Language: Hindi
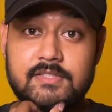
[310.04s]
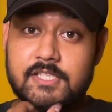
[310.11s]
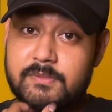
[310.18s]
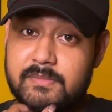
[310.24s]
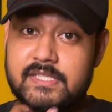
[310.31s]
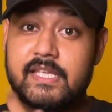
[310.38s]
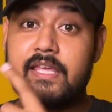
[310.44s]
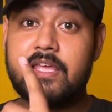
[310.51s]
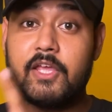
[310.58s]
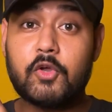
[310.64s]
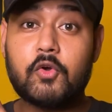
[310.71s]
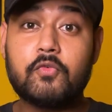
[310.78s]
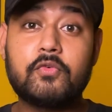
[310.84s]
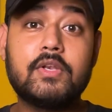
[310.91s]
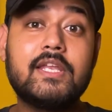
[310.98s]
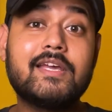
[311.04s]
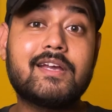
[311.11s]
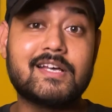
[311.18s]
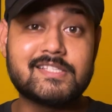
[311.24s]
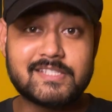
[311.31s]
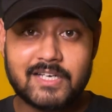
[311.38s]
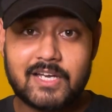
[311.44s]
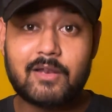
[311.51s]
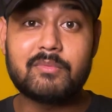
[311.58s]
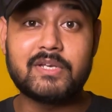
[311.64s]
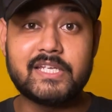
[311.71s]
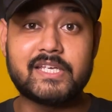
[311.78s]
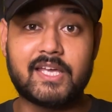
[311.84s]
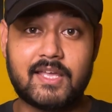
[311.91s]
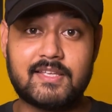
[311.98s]
जिसमें से एक को फुल्ली कंसिडर भी
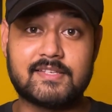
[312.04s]
नहीं किया जा